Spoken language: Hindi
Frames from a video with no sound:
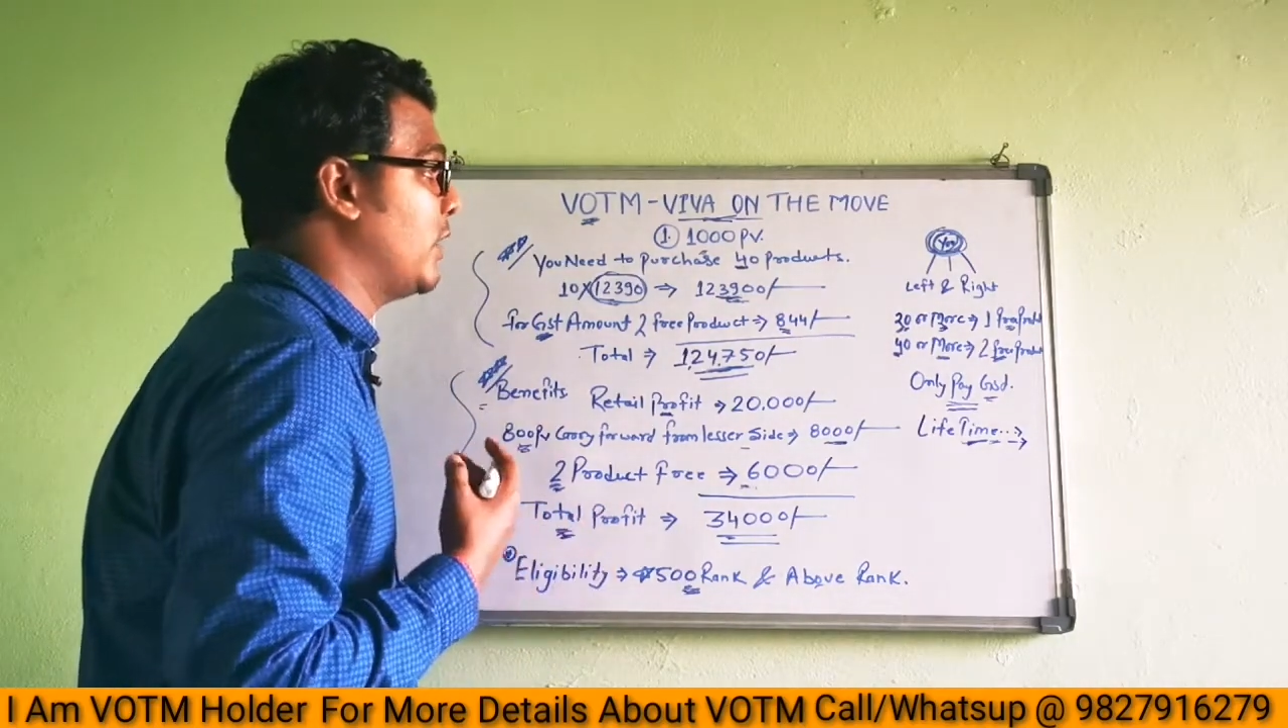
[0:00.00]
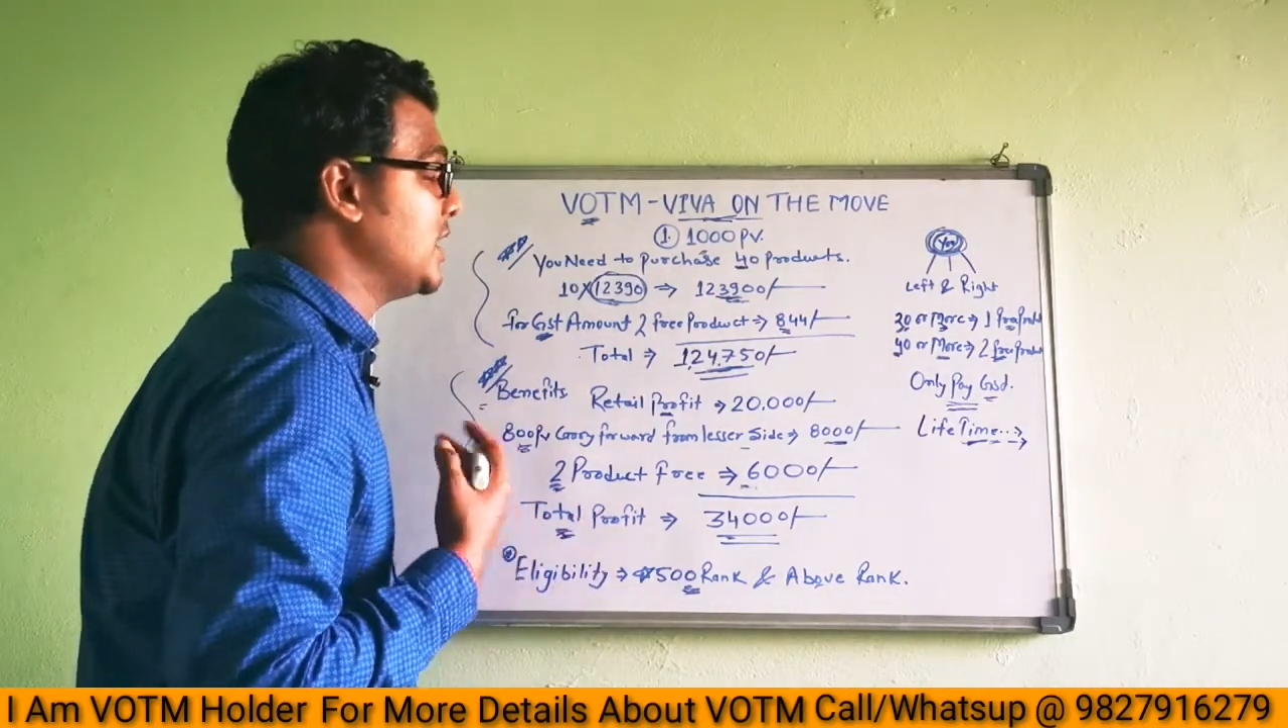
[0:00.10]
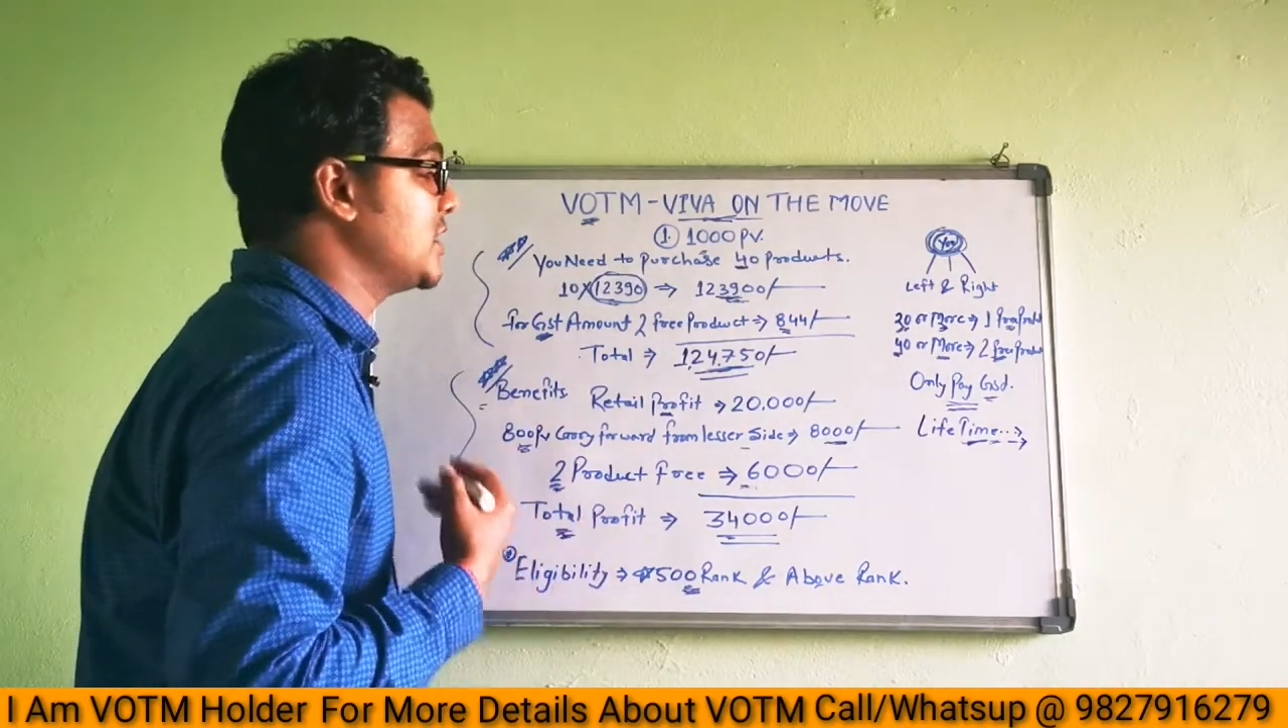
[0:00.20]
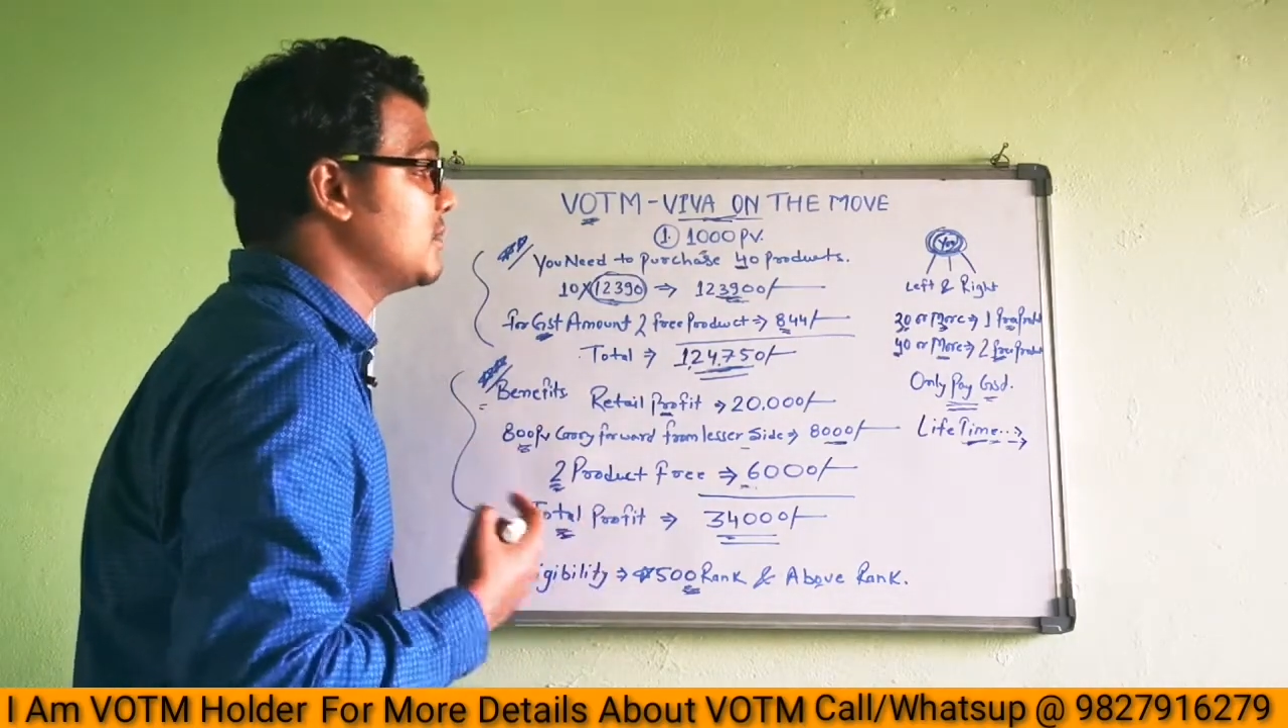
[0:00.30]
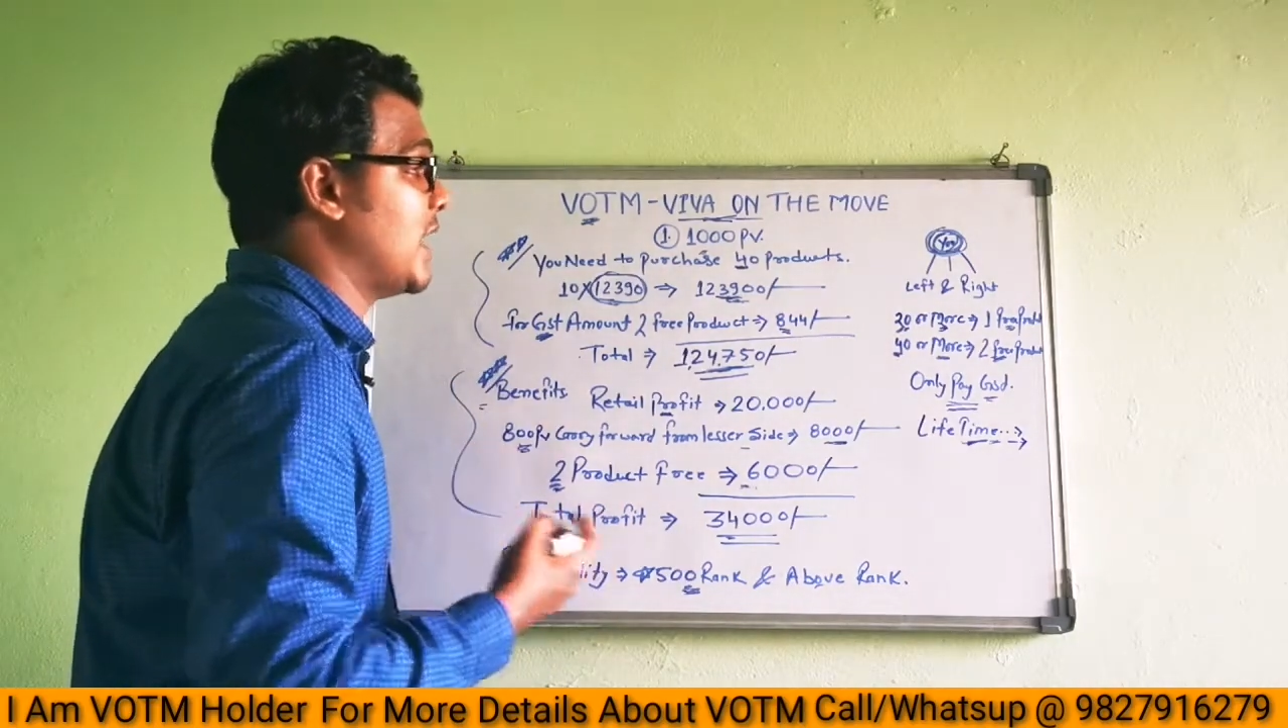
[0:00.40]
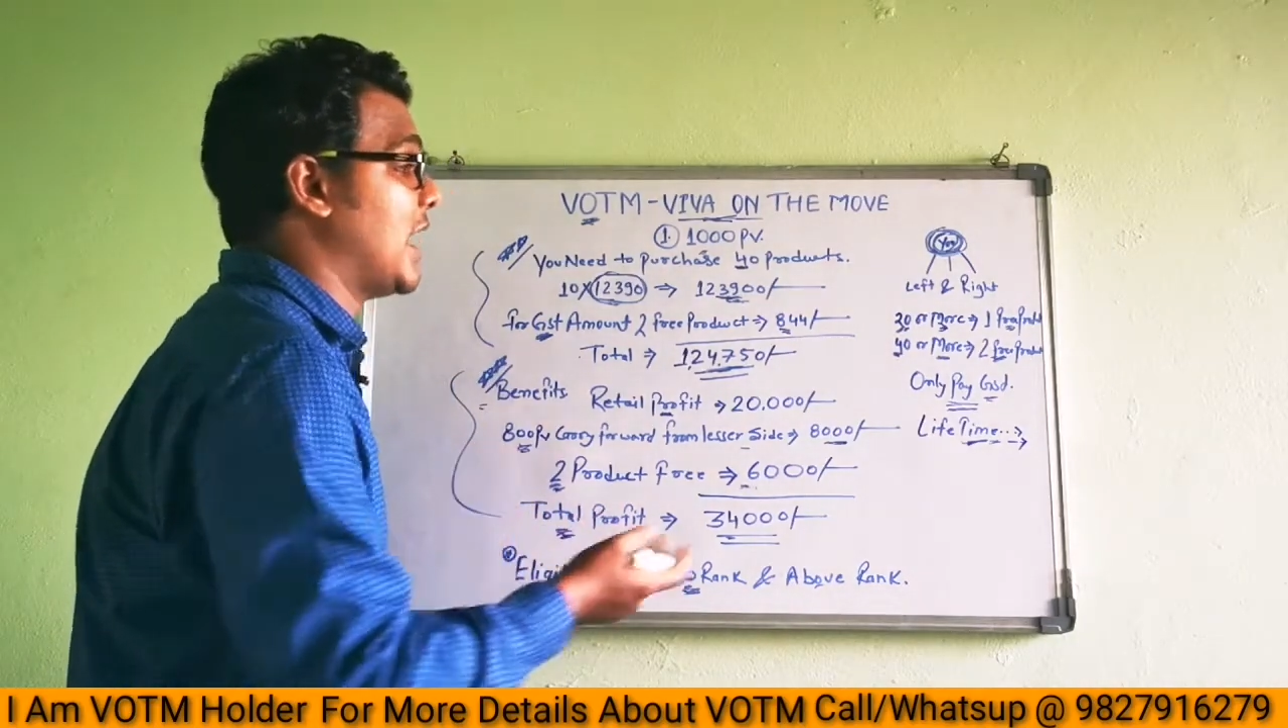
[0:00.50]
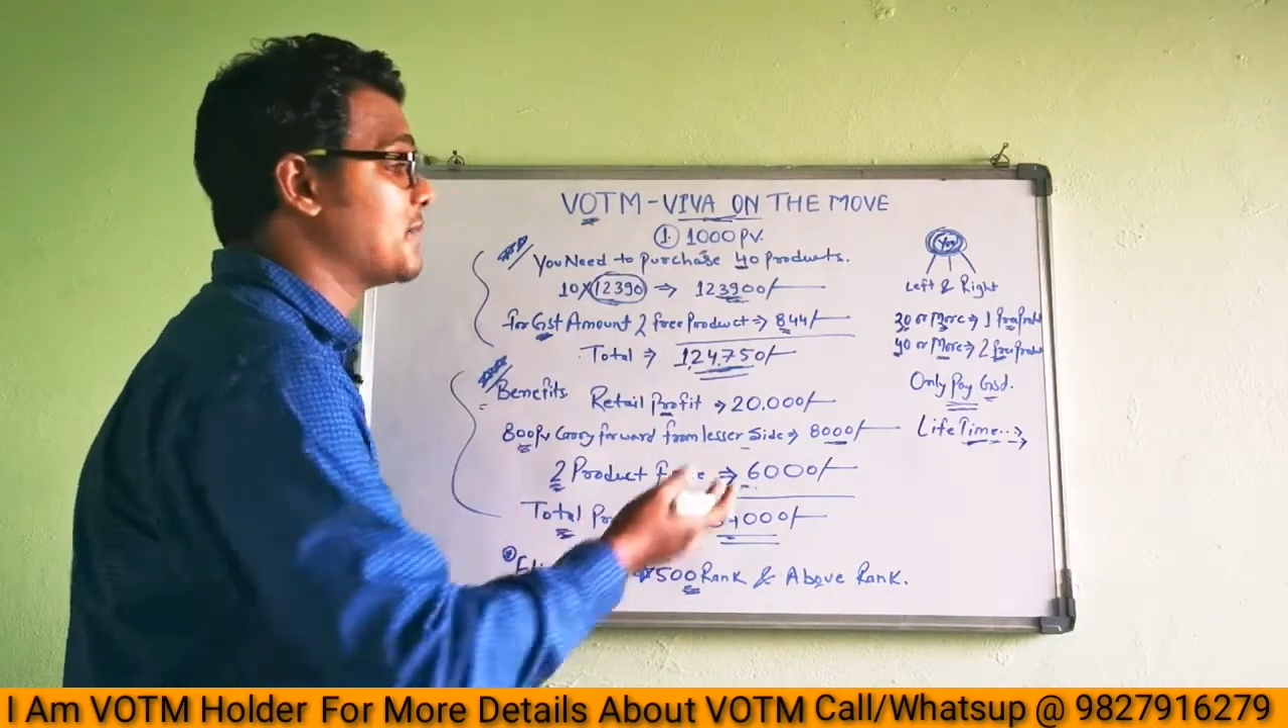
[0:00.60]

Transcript: वही चीज़ मैं